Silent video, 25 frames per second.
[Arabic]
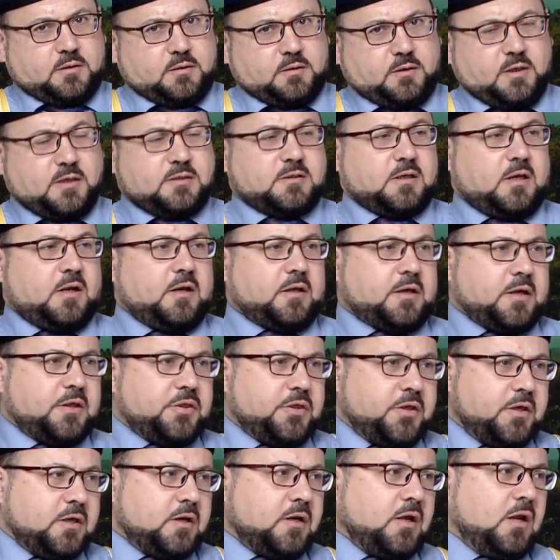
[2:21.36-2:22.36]
يسأل
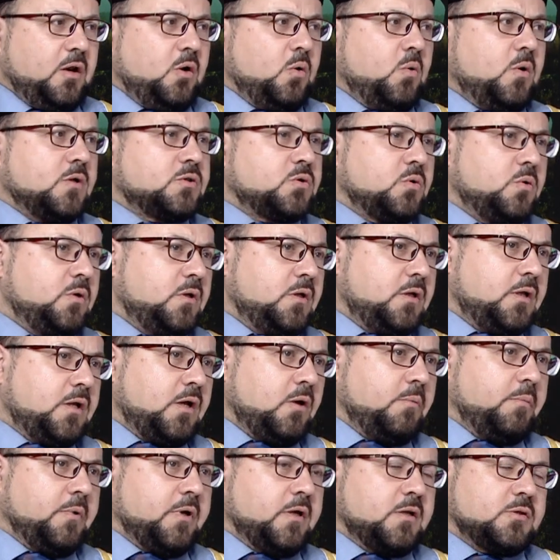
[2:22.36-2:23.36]
الكثير هل هو سنة
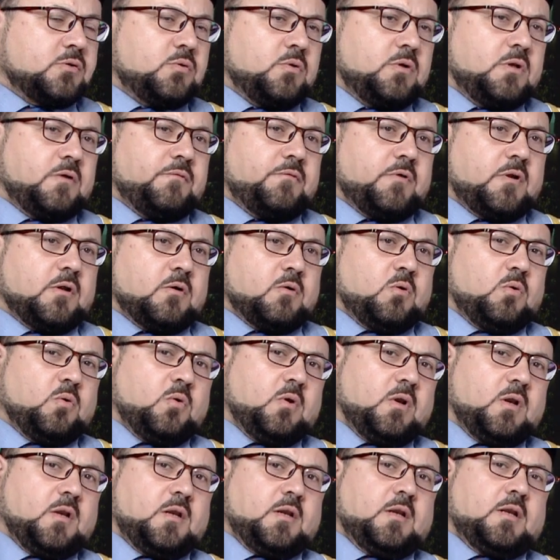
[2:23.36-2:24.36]
أم غير سنة
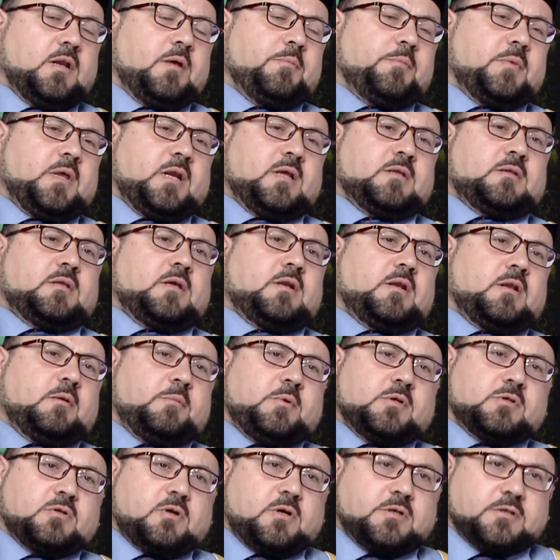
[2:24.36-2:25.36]
فنقول لم يرد
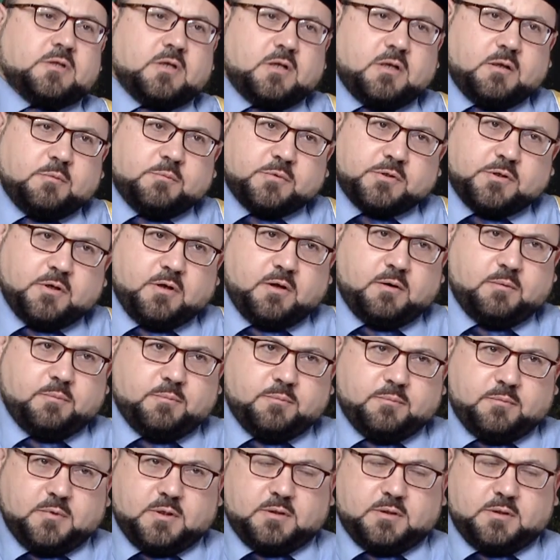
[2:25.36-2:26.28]
النبي صلى الله عليه وسلم صام